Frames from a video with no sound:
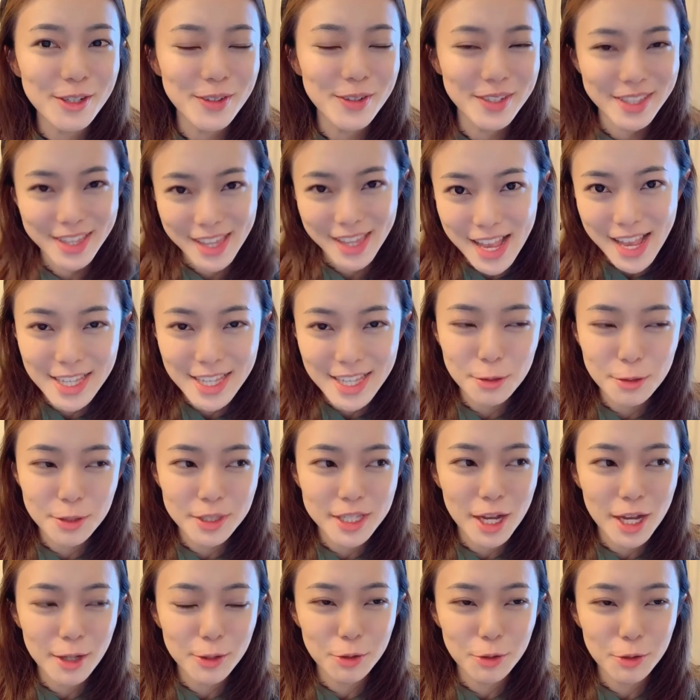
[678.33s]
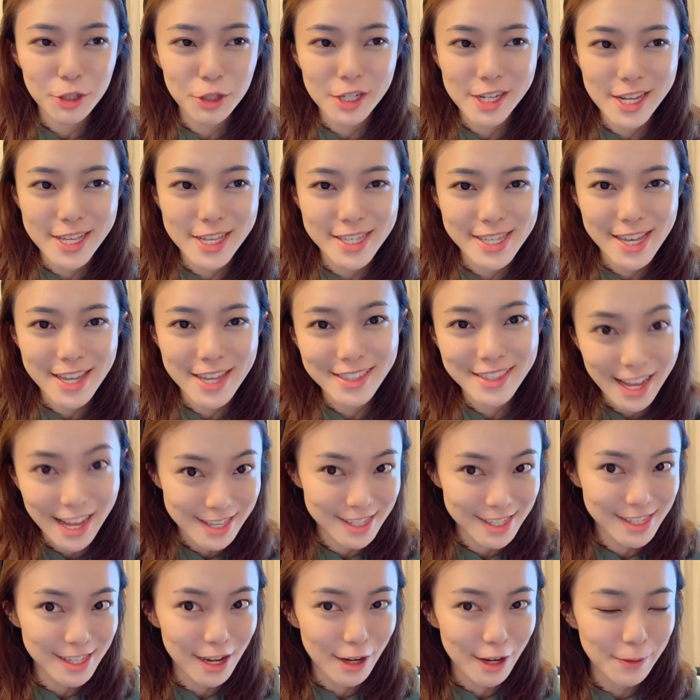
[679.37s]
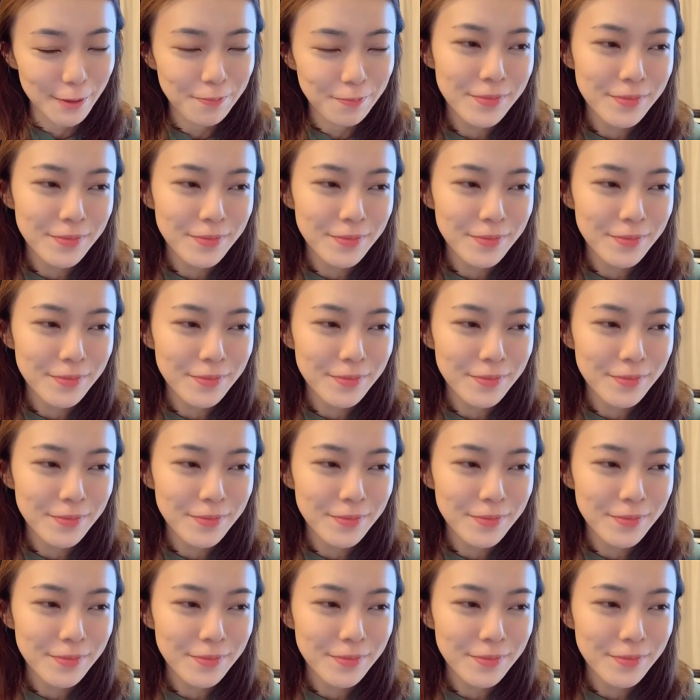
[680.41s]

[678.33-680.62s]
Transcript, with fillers: 我第一间学校就是一间男校，